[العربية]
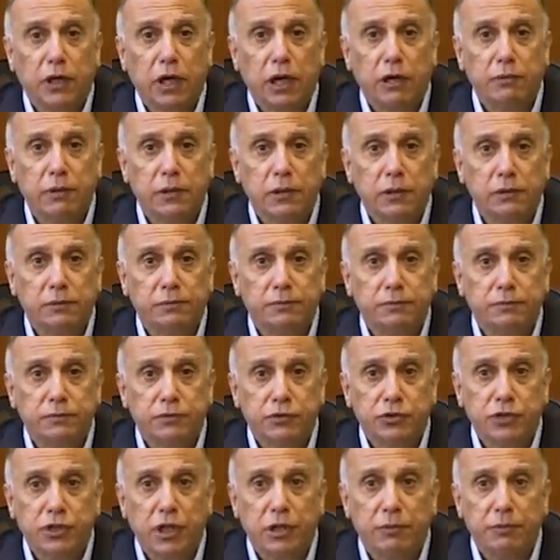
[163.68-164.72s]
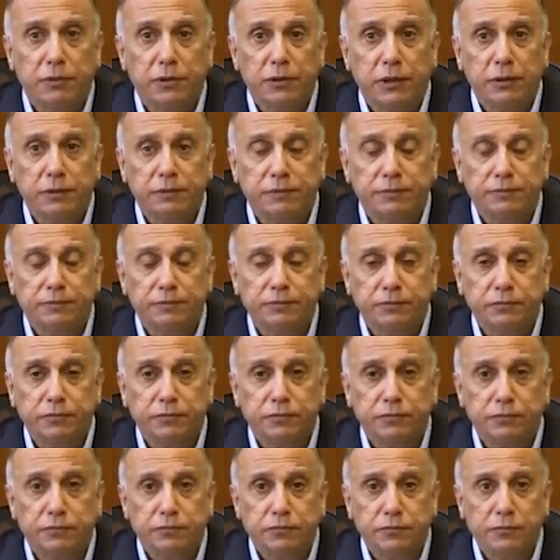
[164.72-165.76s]
أمام شعبنا
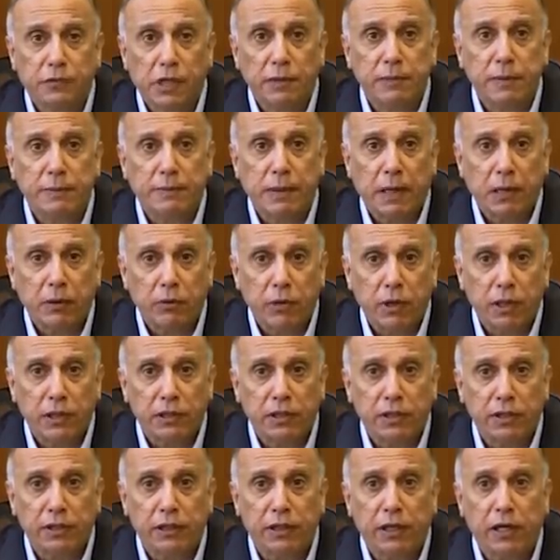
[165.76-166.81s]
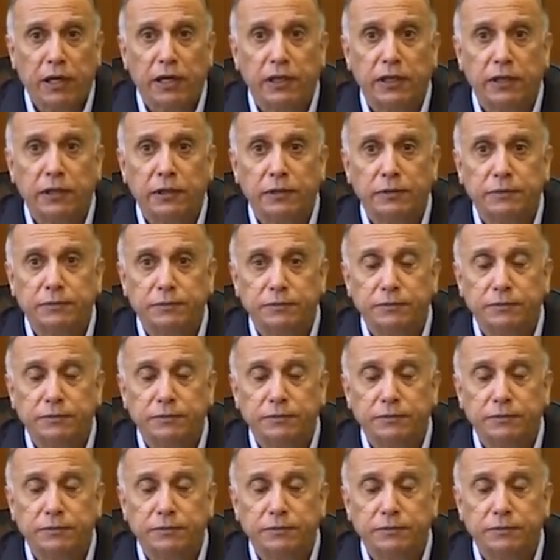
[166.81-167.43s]
أمام عوائل الضحايا